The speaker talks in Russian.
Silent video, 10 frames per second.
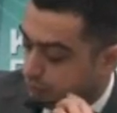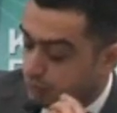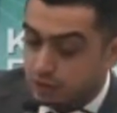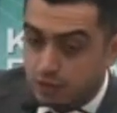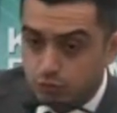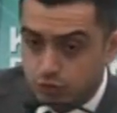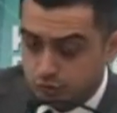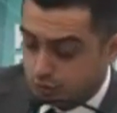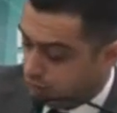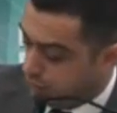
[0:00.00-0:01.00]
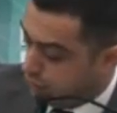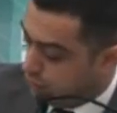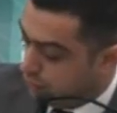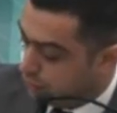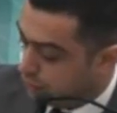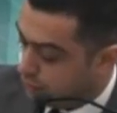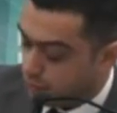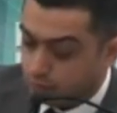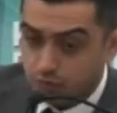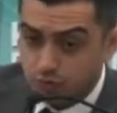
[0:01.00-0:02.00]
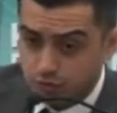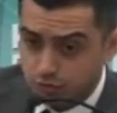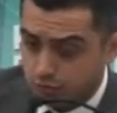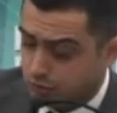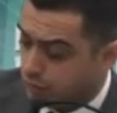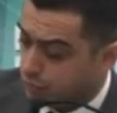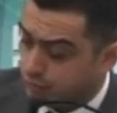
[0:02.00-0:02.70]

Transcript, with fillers: разработать юридическую правовую основу для того,